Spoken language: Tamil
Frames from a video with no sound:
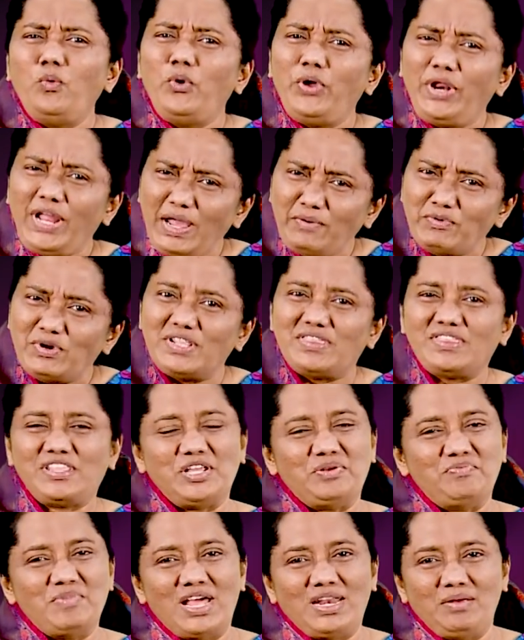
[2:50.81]
ஒரே ஒரு
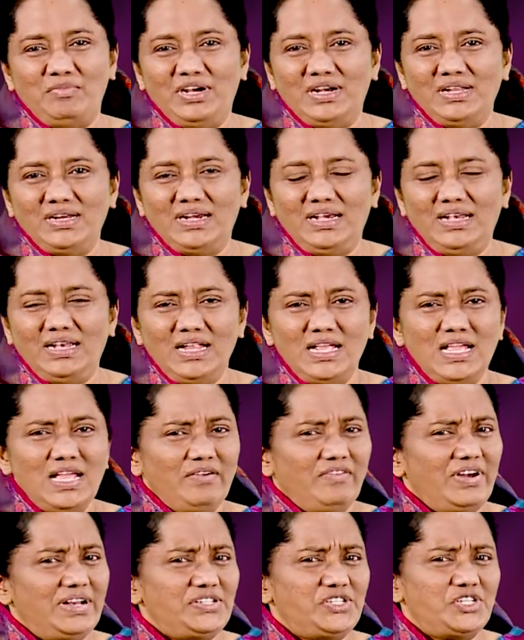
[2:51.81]
தீர்மானம் எடுங்கள்
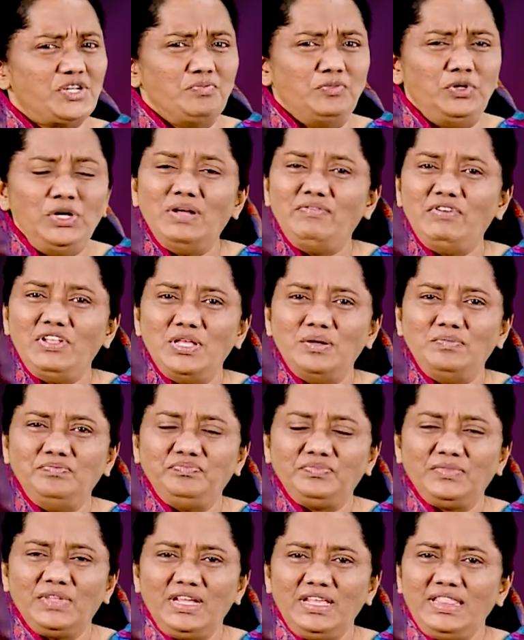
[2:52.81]
வருஷம் முழுவதும்
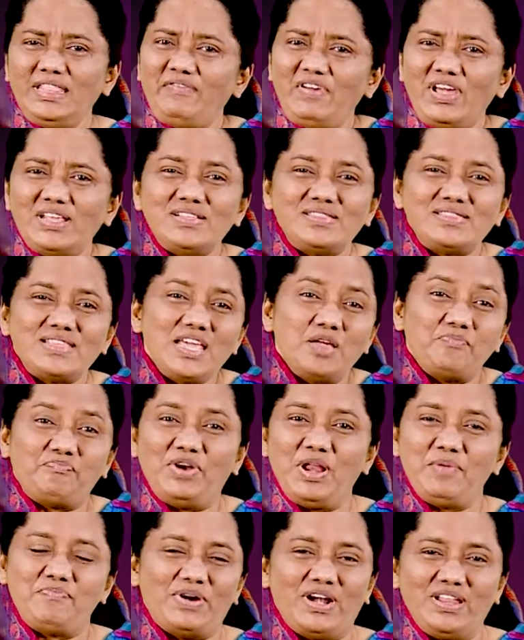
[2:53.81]
இந்த வேதத்தை
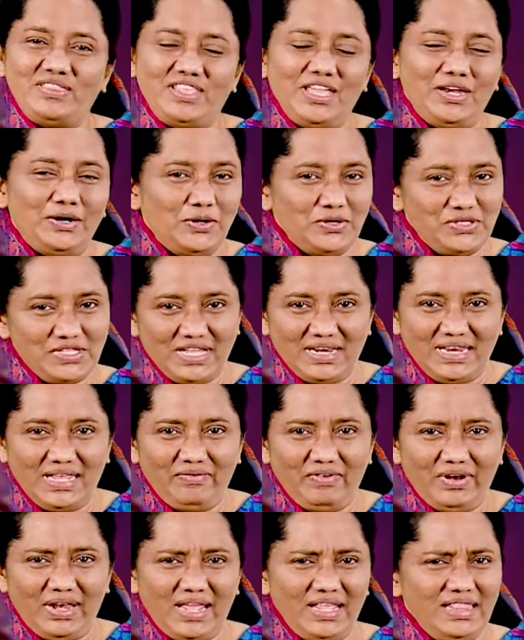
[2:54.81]
எப்படி படுத்தீர்களோ
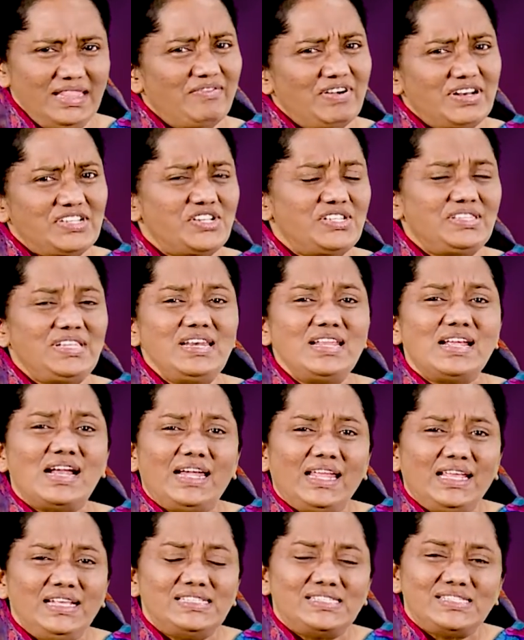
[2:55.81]
தெரியவில்லை இந்த வருஷத்தின்
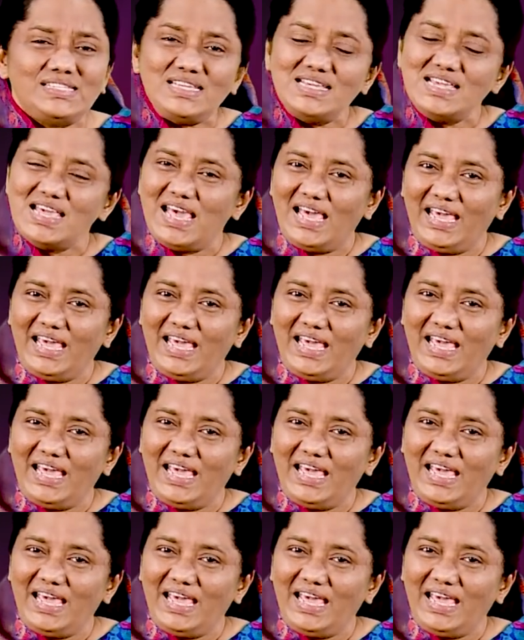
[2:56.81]
கடைசி